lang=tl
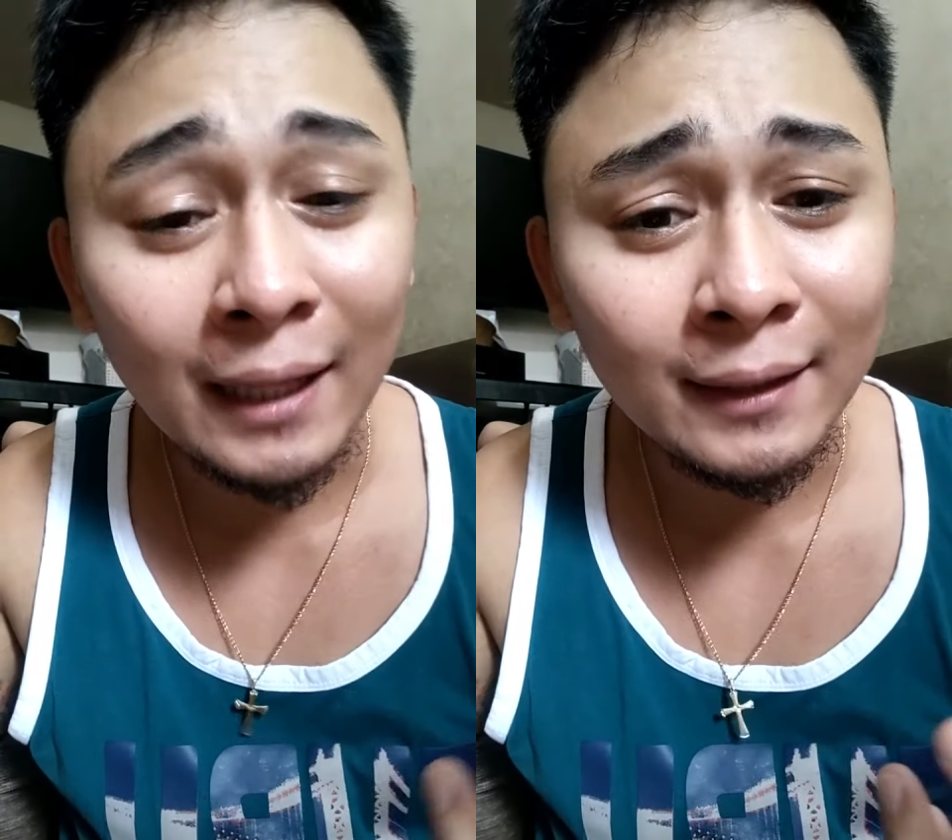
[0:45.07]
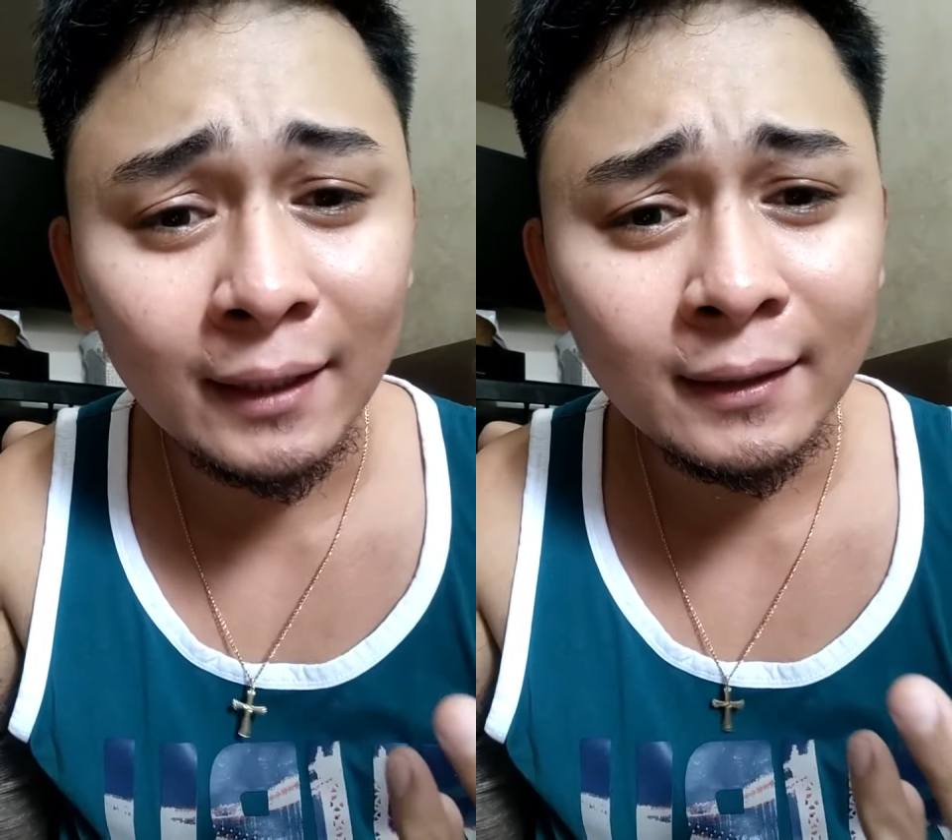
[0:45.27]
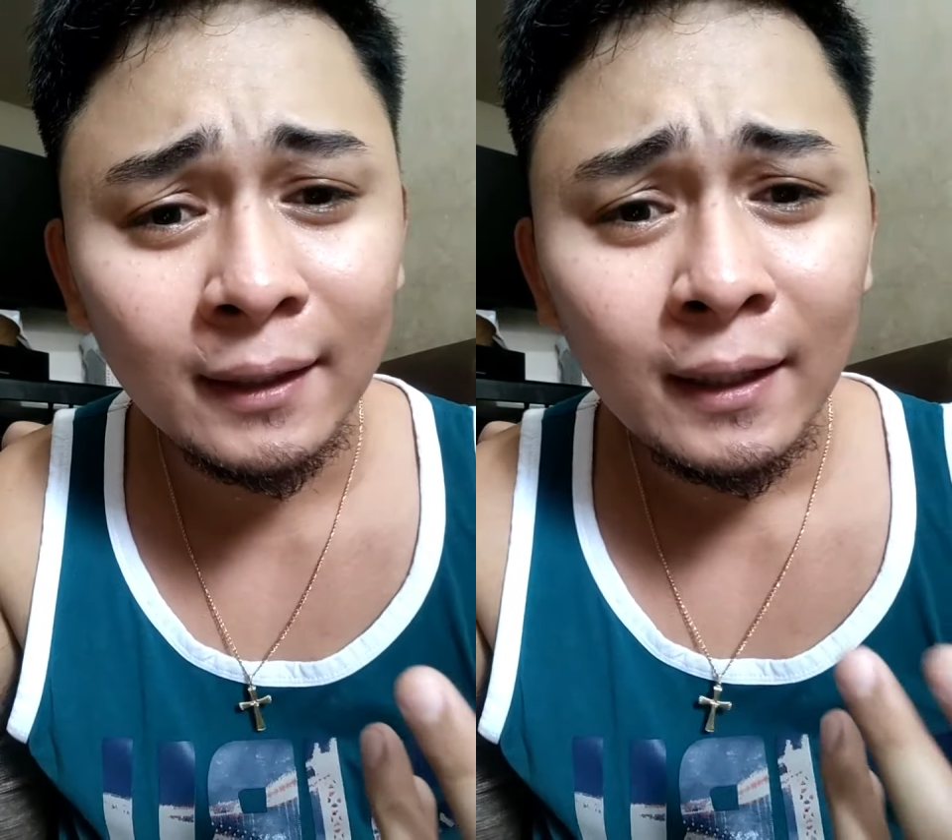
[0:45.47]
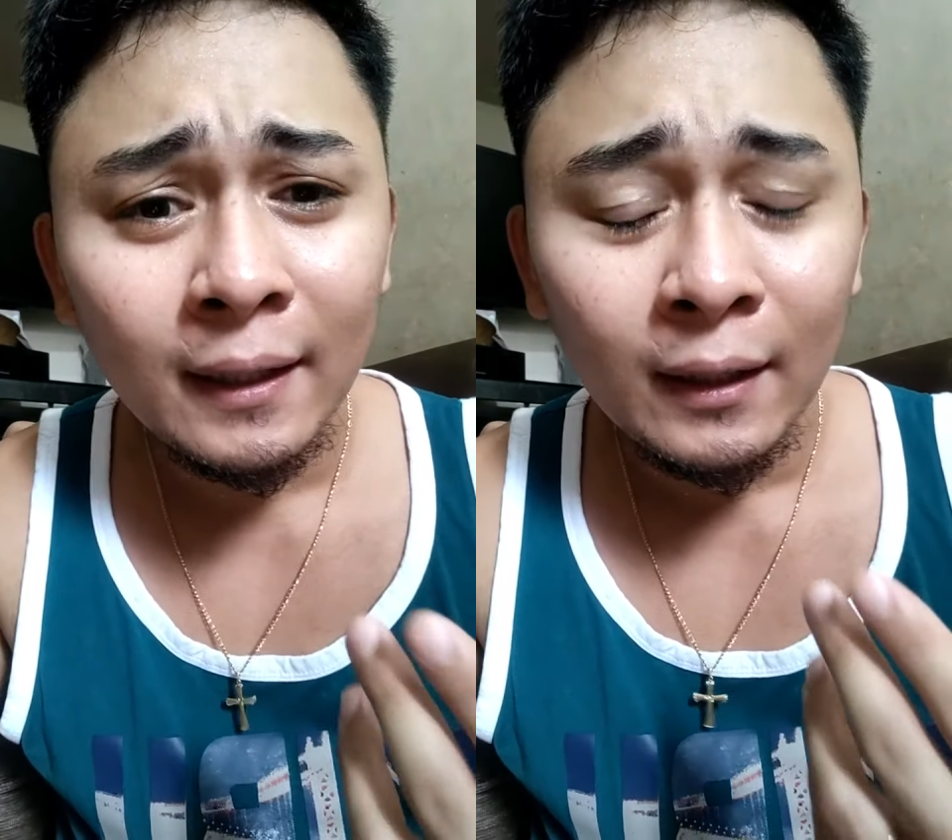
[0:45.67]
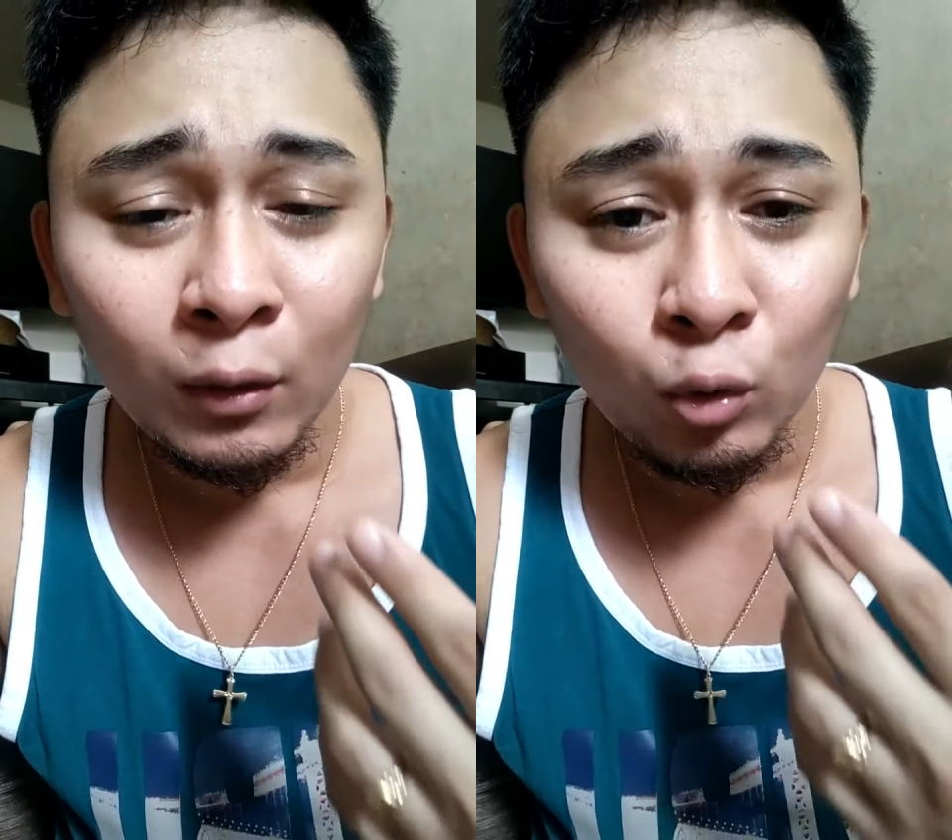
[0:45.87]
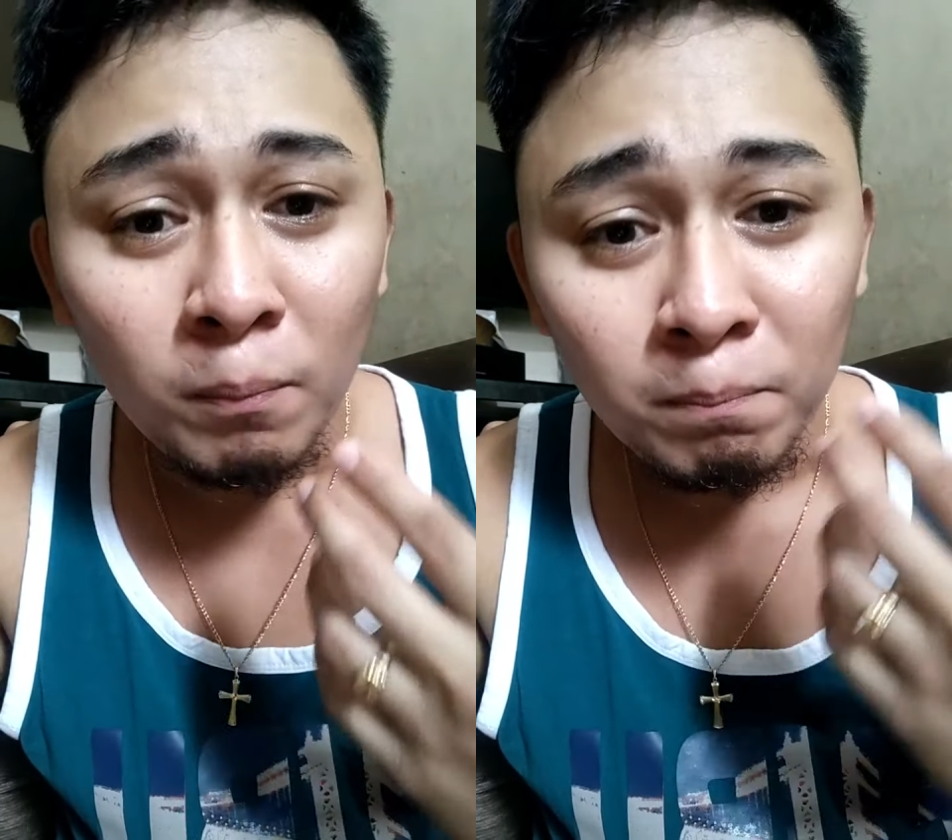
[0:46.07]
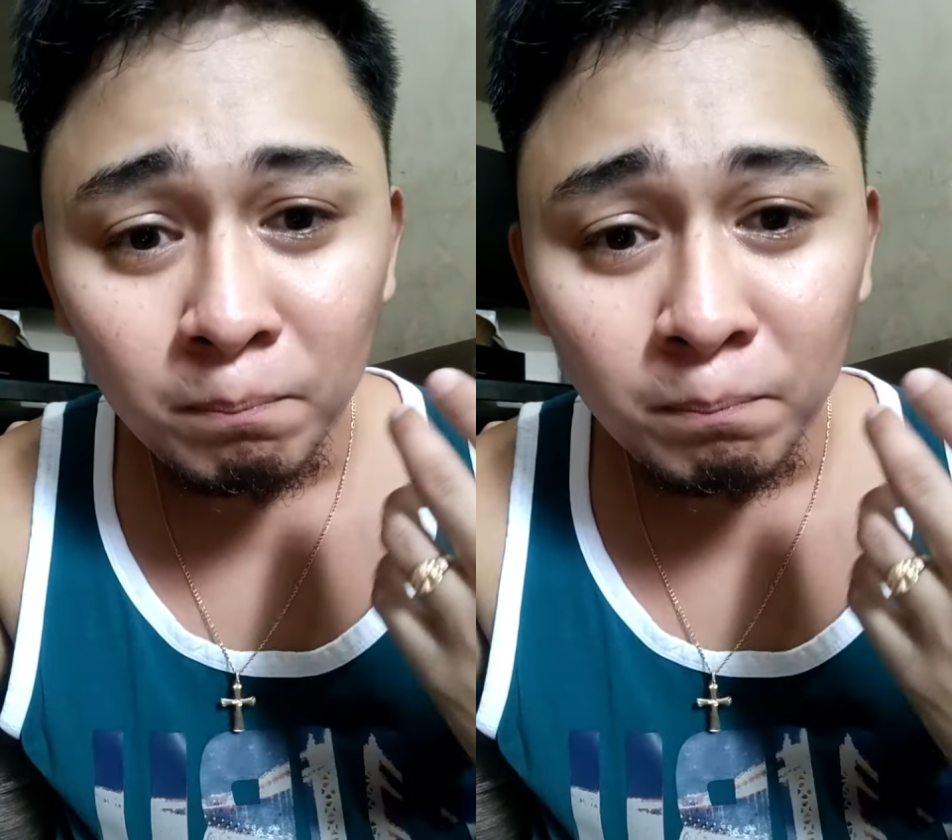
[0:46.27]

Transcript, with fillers: natin kung